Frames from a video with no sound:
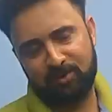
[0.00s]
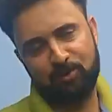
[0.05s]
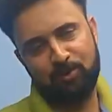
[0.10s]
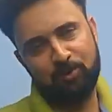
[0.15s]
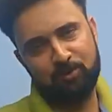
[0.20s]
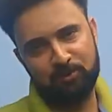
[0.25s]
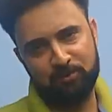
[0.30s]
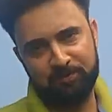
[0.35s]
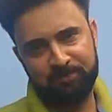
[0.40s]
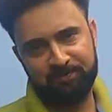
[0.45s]
के
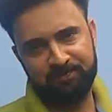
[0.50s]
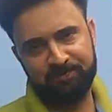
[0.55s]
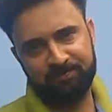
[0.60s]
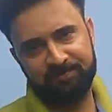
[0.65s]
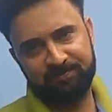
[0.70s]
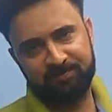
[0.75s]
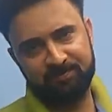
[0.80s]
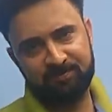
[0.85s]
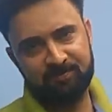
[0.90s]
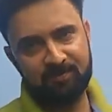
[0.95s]
रखूं
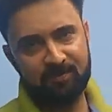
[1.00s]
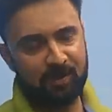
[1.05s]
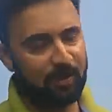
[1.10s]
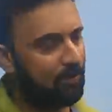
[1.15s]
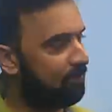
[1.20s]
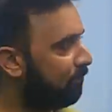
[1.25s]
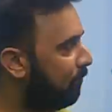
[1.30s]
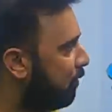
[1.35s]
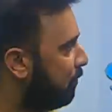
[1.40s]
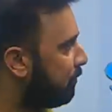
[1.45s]

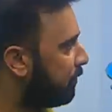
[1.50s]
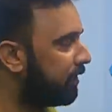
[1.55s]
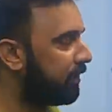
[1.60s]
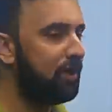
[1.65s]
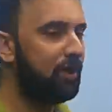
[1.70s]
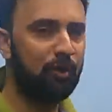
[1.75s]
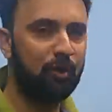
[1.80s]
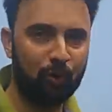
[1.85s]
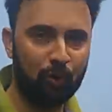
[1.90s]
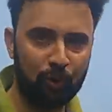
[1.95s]

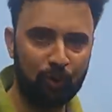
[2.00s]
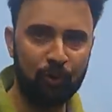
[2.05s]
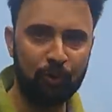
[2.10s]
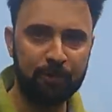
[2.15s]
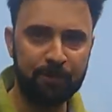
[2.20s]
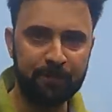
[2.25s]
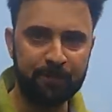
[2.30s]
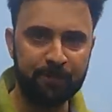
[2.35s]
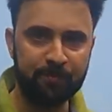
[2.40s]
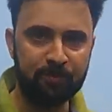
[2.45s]
मुमकिन हो
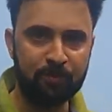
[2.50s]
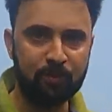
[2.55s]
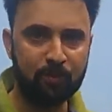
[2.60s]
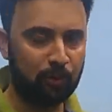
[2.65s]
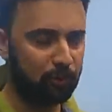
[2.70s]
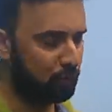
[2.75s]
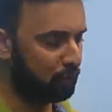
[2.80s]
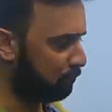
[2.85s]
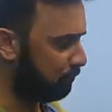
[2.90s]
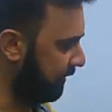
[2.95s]

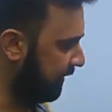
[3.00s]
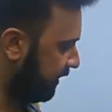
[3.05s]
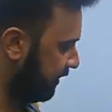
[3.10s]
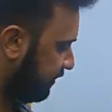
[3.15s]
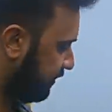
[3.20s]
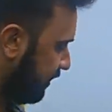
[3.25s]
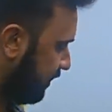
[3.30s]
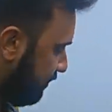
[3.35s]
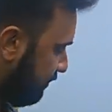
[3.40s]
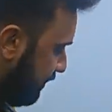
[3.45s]
तो
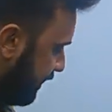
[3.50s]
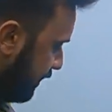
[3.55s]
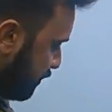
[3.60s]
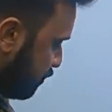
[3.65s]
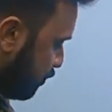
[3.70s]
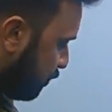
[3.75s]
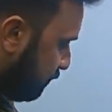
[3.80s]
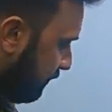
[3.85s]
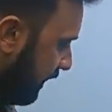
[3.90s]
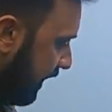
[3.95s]
तुम्हें दिल में
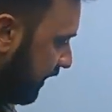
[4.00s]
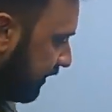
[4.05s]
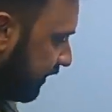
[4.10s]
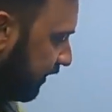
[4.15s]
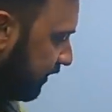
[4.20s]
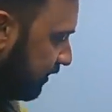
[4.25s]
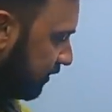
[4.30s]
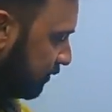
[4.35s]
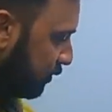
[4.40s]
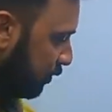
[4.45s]
छुपा
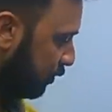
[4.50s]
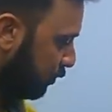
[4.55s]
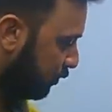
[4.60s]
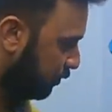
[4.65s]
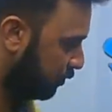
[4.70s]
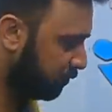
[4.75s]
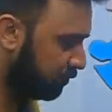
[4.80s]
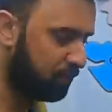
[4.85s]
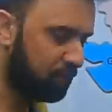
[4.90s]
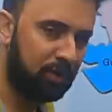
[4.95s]
के रखूं
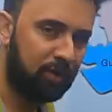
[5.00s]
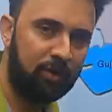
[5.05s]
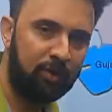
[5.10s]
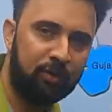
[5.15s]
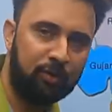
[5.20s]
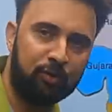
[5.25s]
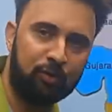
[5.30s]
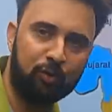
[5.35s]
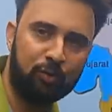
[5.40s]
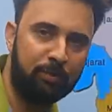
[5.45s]

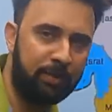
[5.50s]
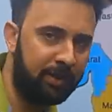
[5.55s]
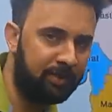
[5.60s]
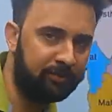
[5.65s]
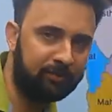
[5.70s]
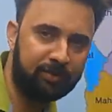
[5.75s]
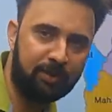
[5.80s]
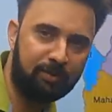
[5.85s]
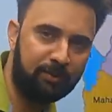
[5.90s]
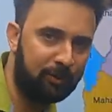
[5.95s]
तुम्हें
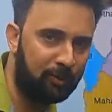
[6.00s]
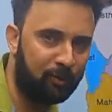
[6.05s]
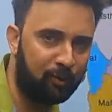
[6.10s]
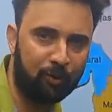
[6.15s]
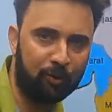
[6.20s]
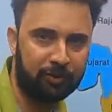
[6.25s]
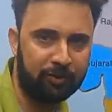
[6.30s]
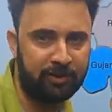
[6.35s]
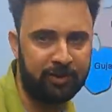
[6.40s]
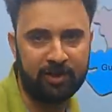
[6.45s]
सब
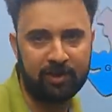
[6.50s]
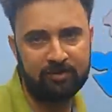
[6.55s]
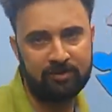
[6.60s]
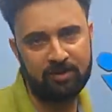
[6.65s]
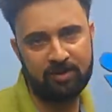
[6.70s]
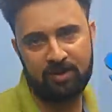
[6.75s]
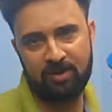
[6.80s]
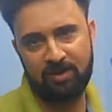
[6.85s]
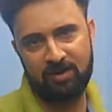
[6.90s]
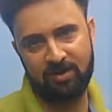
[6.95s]
लोग
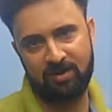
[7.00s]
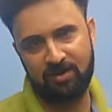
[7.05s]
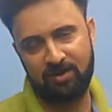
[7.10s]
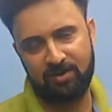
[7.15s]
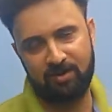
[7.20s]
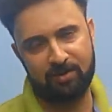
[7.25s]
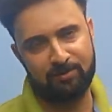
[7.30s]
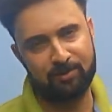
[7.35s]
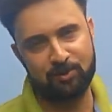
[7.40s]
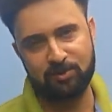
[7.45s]
देखते हैं
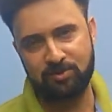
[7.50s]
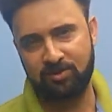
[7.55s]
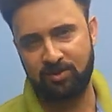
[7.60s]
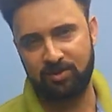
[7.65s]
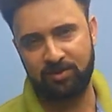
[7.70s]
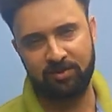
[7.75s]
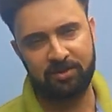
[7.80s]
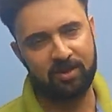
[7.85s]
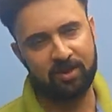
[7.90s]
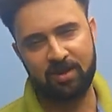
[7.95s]
ये
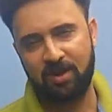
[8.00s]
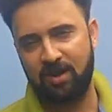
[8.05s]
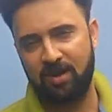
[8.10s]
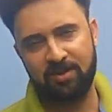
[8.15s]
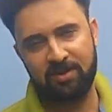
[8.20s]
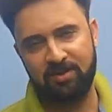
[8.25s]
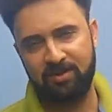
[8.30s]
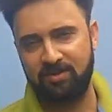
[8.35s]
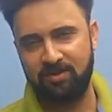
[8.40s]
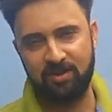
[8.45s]
मुझसे देखा
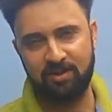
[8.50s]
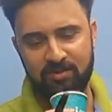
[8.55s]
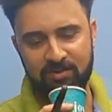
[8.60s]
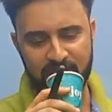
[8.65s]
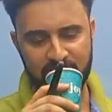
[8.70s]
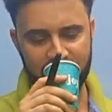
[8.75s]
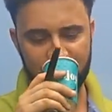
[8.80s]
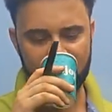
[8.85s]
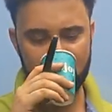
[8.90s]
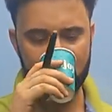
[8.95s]
नहीं
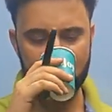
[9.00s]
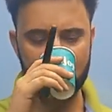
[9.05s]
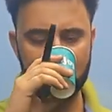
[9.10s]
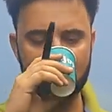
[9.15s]
जाता